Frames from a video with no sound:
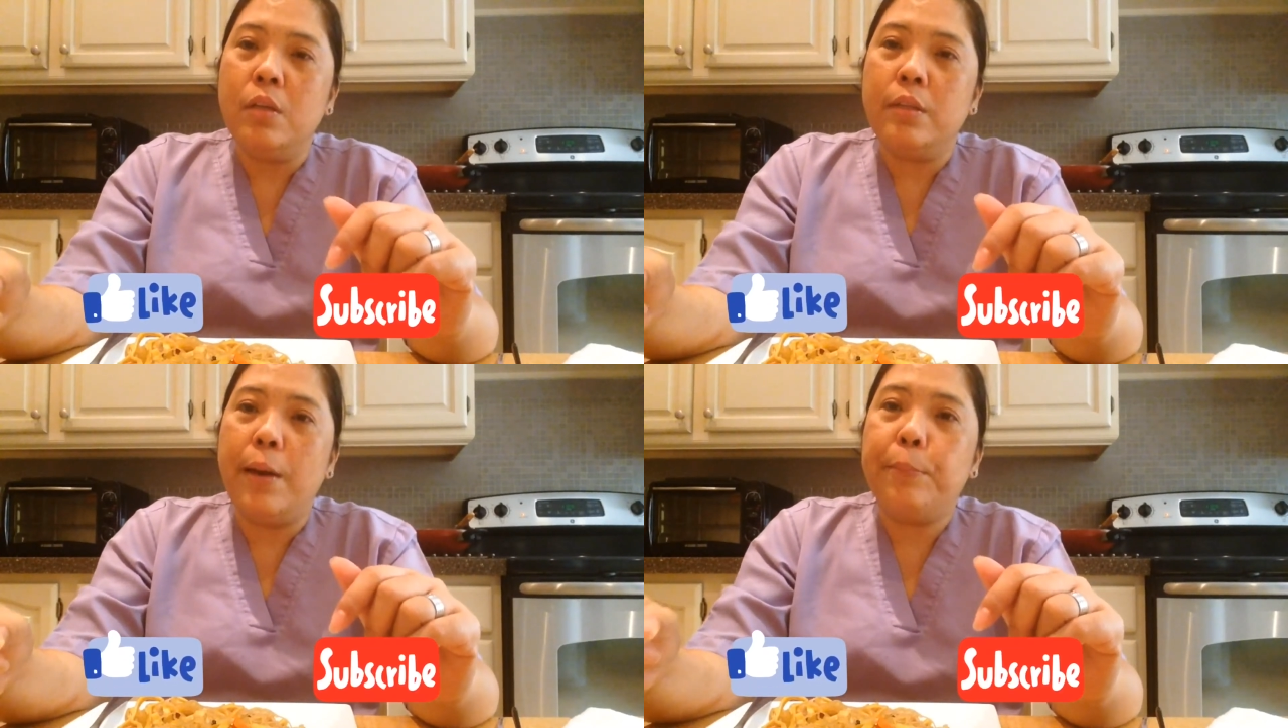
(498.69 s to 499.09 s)

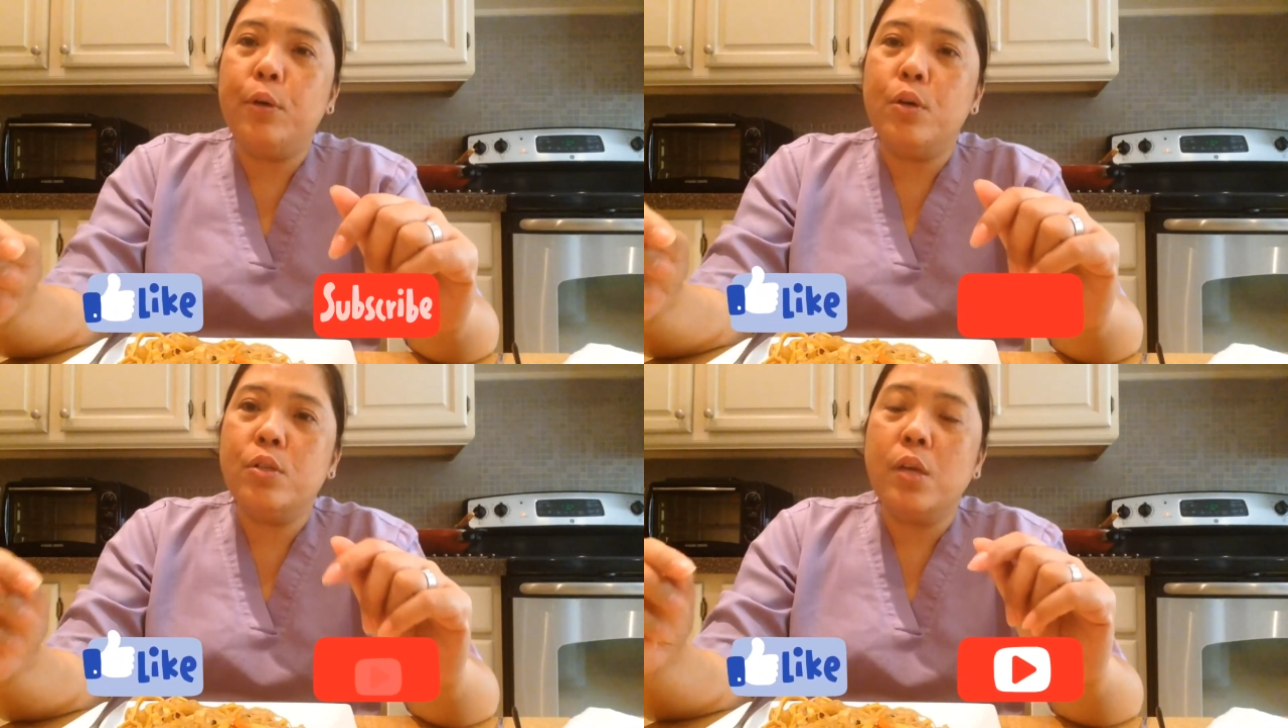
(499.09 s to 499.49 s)

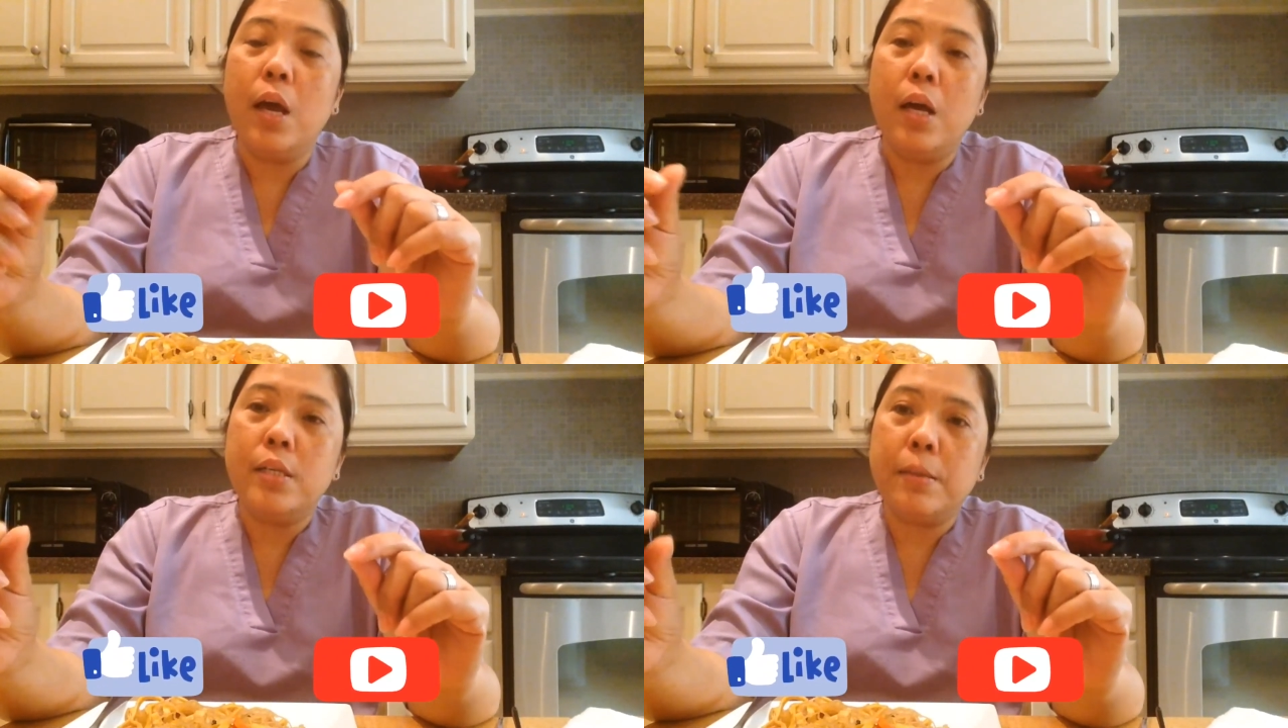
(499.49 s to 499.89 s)
Tapos,
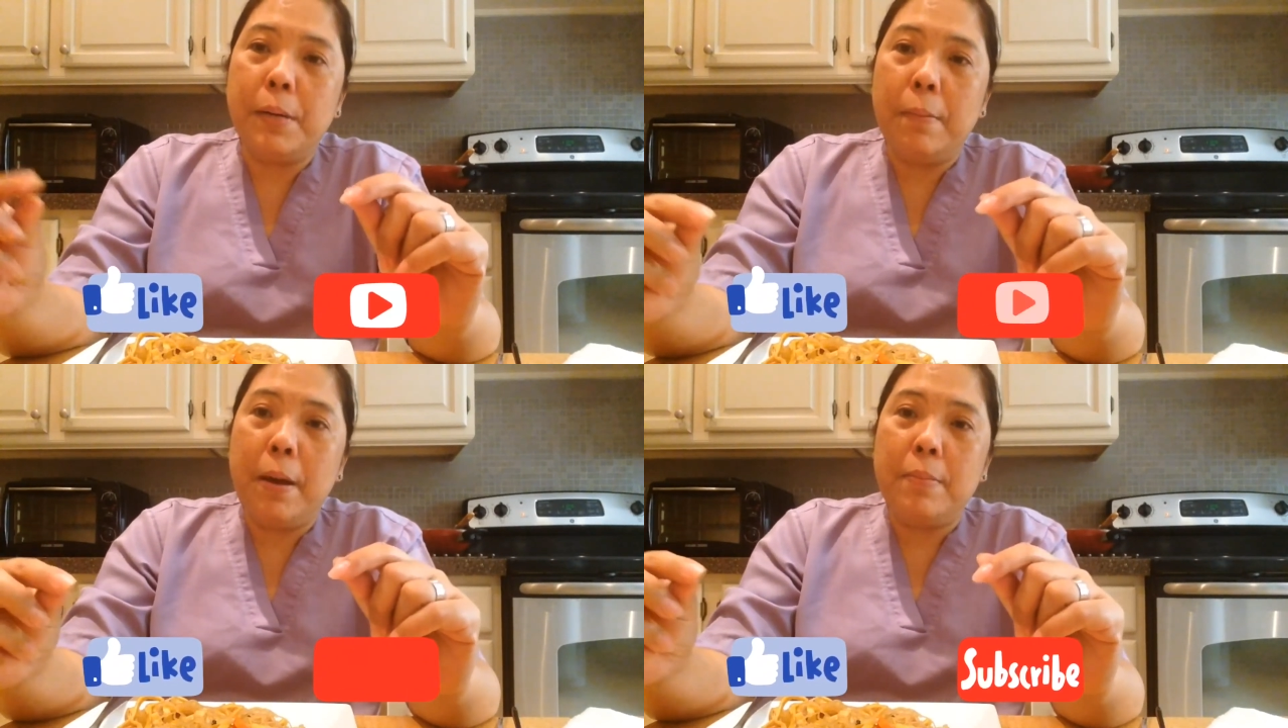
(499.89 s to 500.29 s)
sa
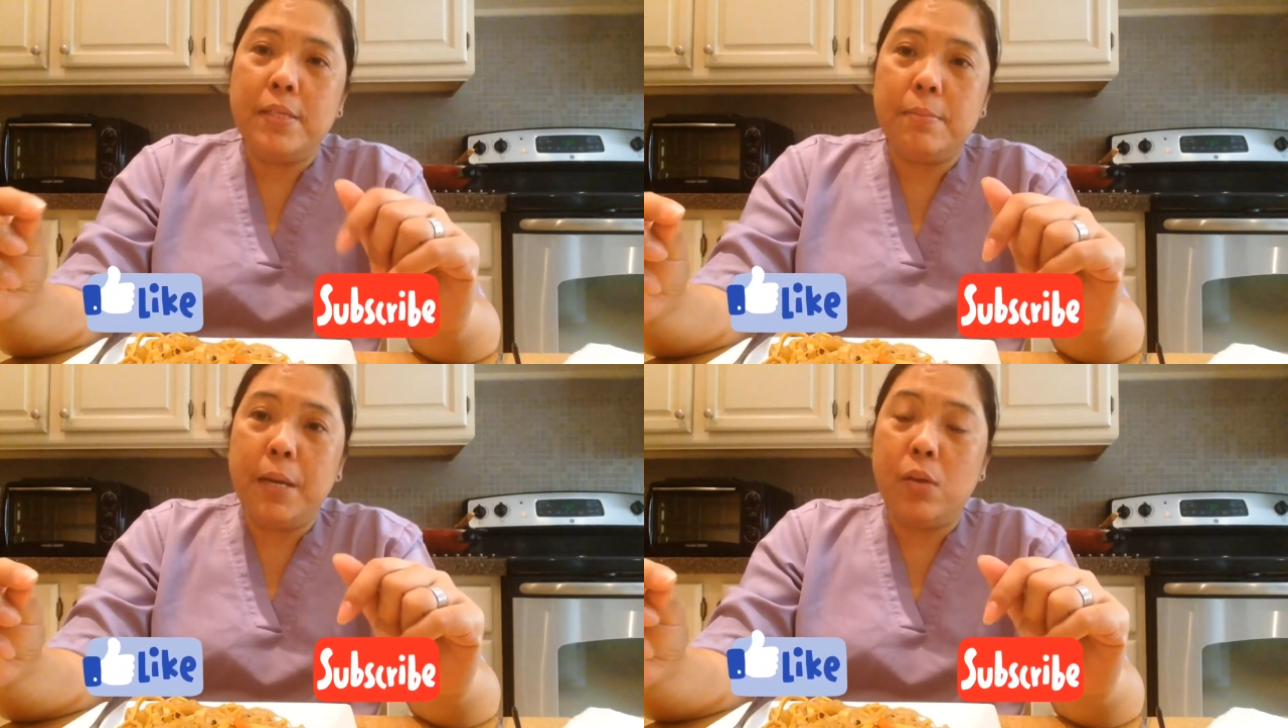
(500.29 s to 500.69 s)
mga
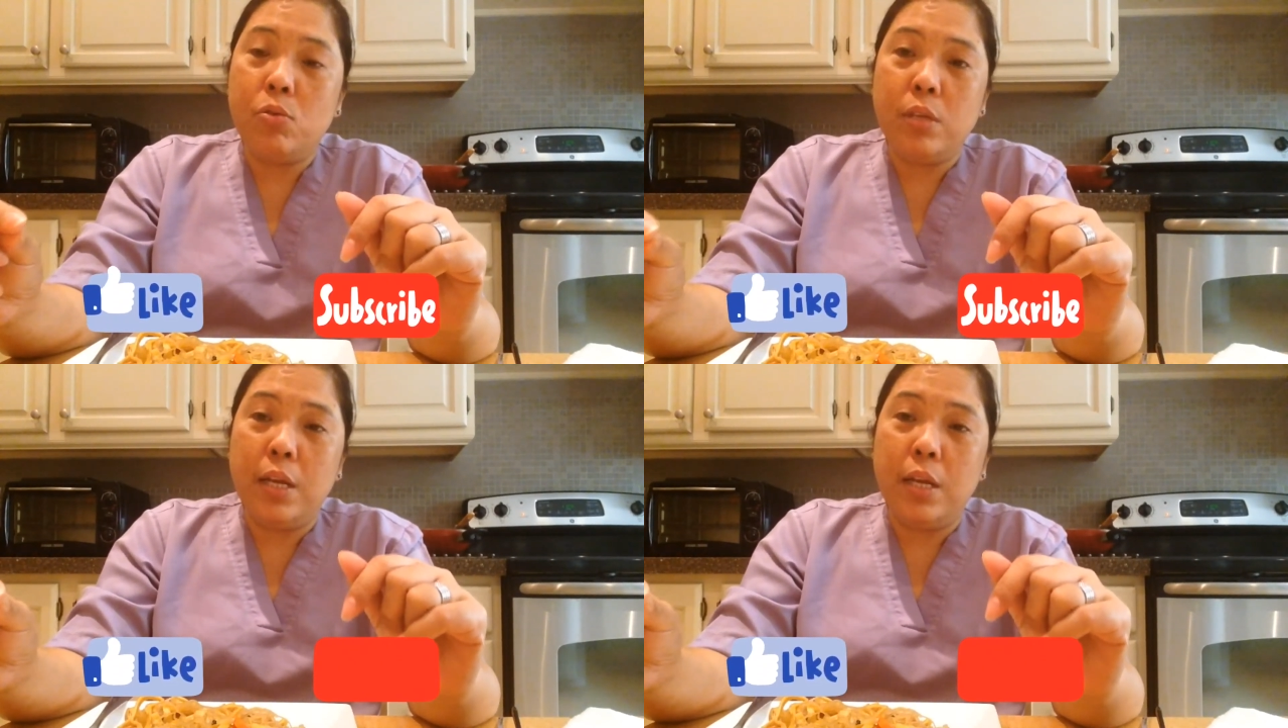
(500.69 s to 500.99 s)
mamis na mayroon